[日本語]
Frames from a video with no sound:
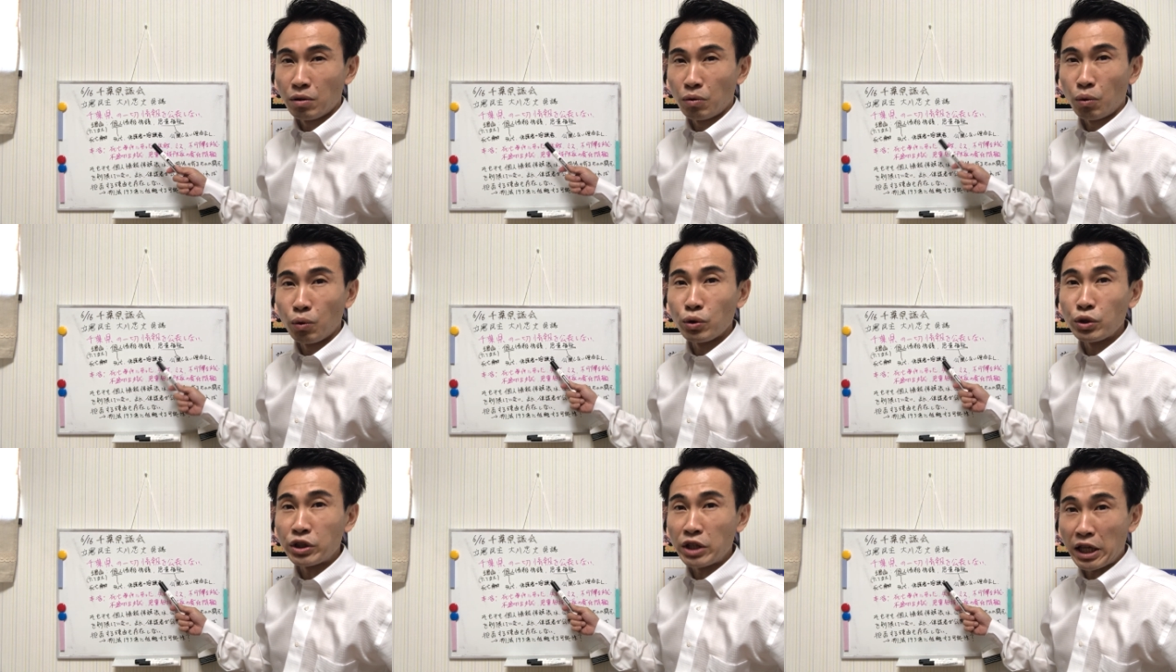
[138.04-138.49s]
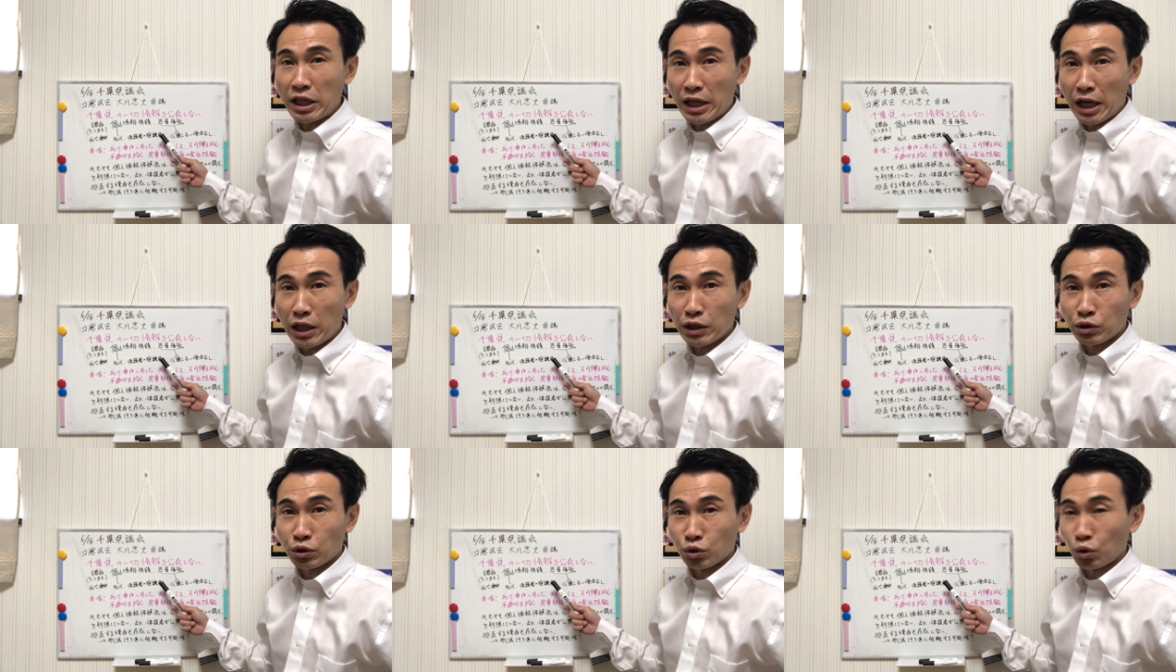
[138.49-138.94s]
おいて
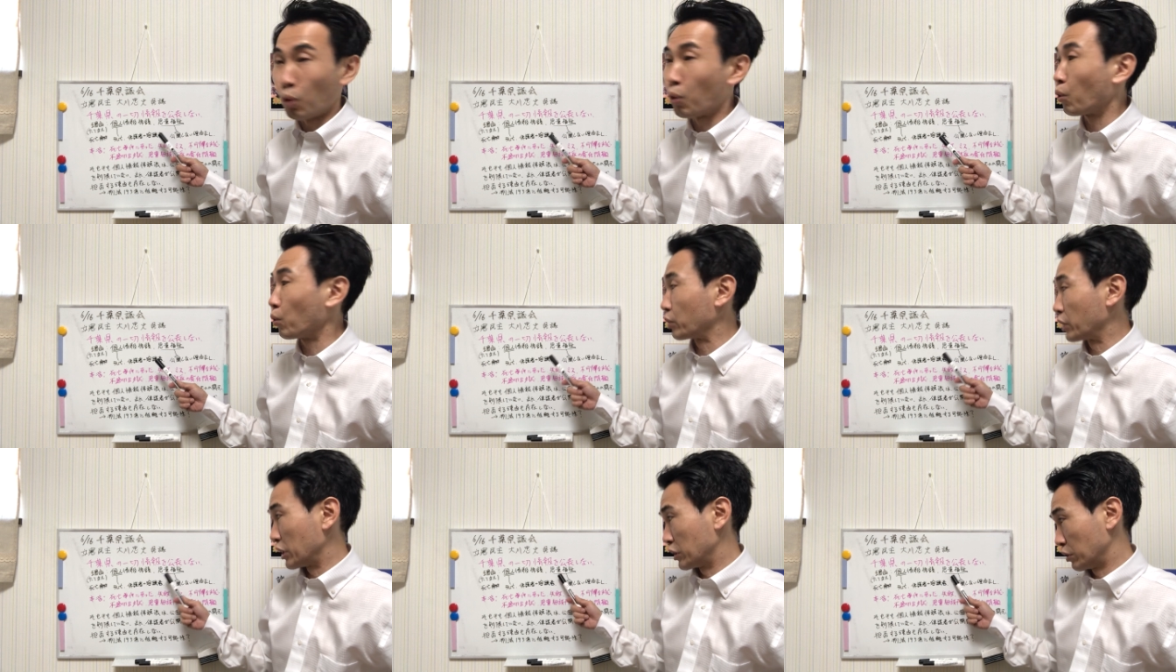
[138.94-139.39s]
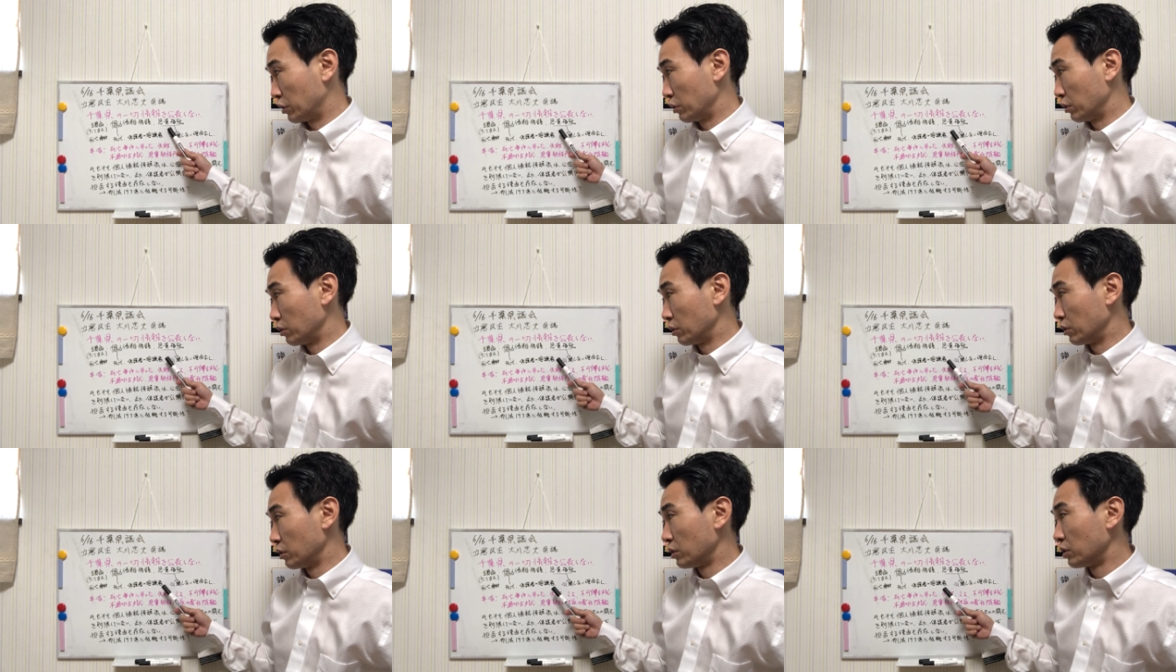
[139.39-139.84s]
だそうです
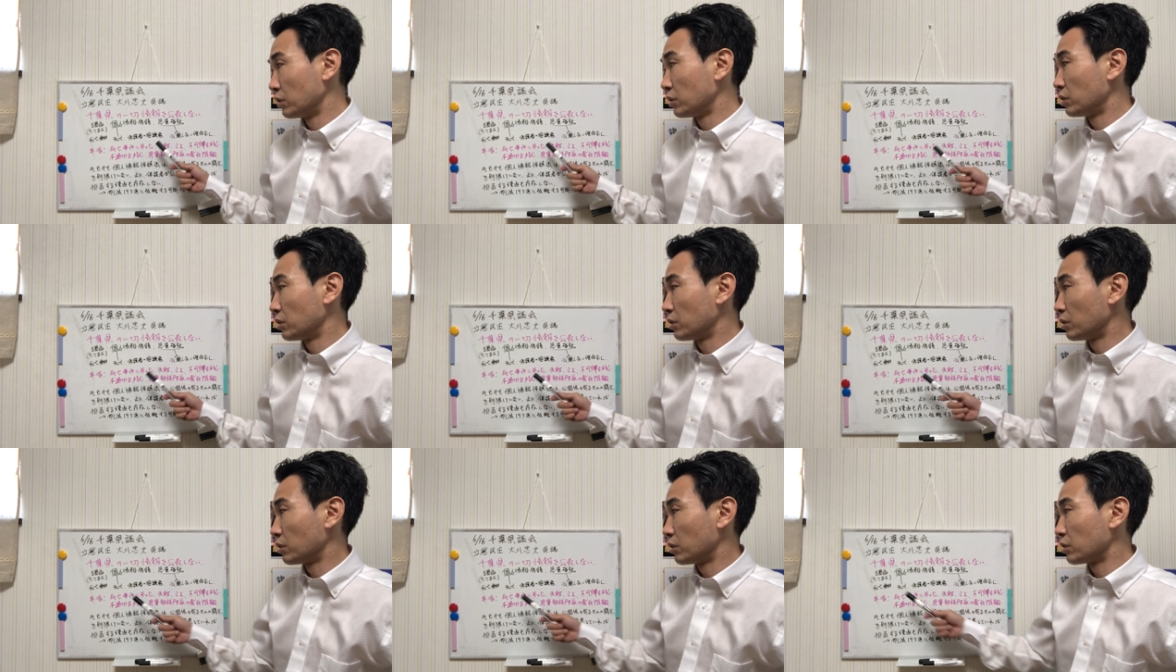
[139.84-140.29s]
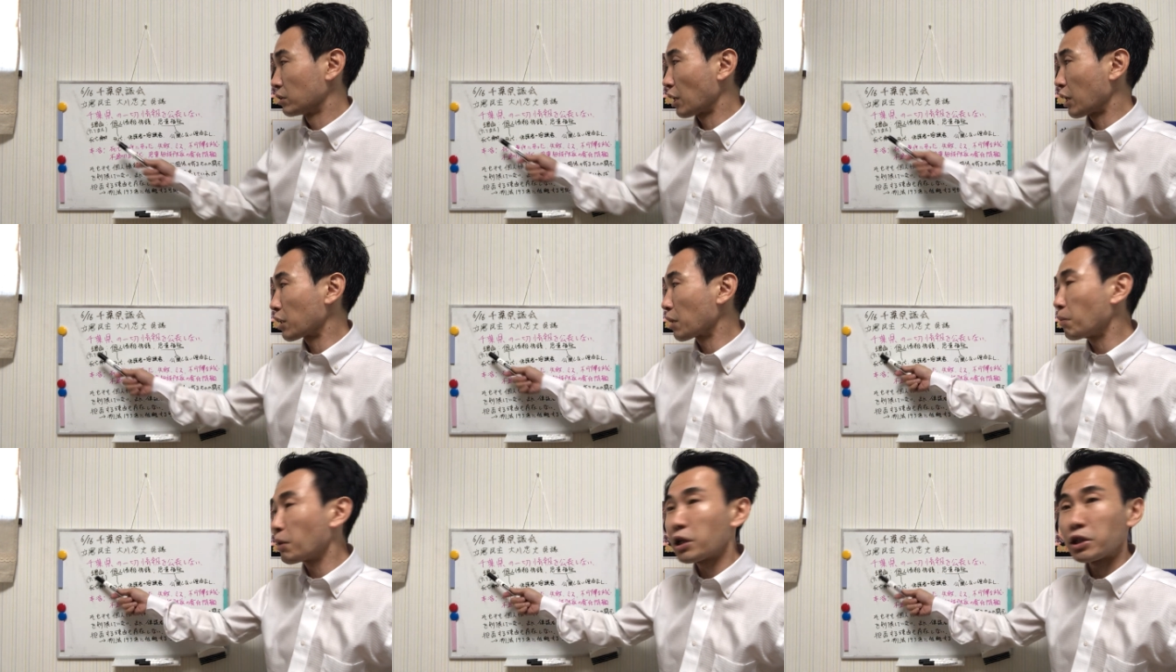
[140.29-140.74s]

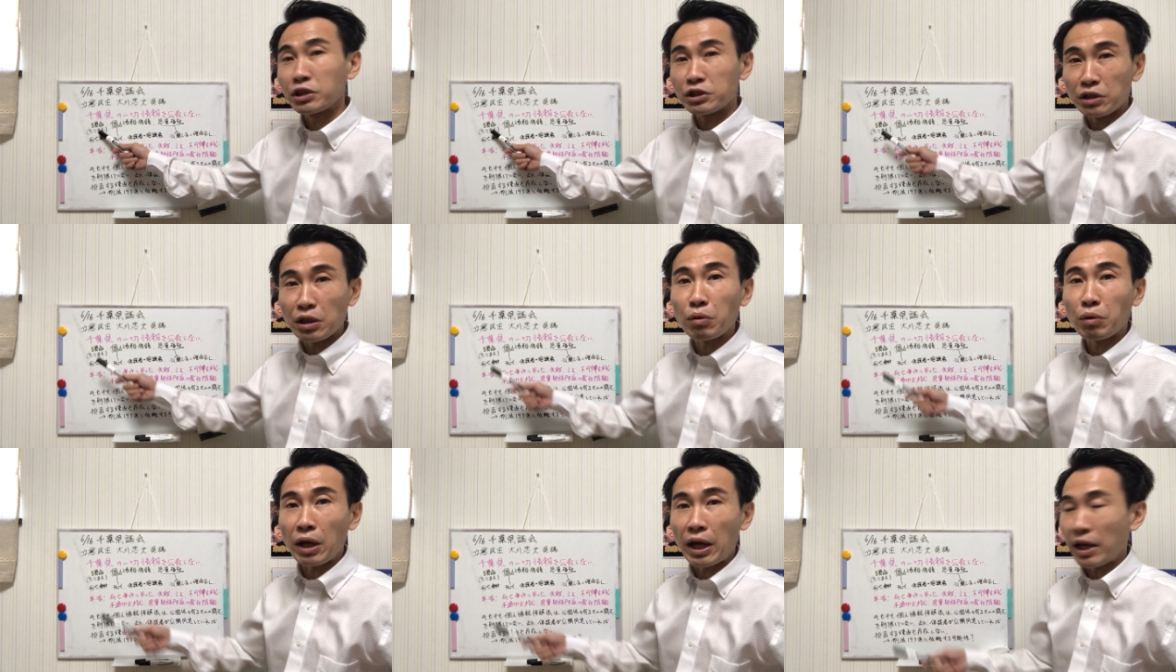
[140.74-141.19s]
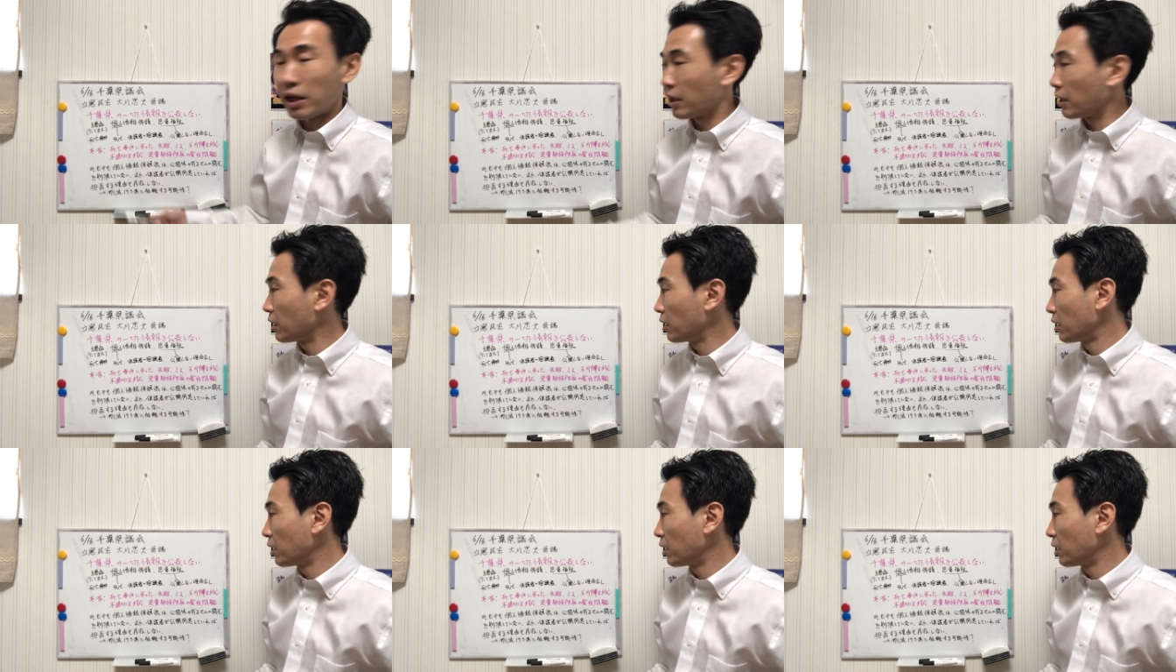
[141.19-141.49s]
建前ですねこれ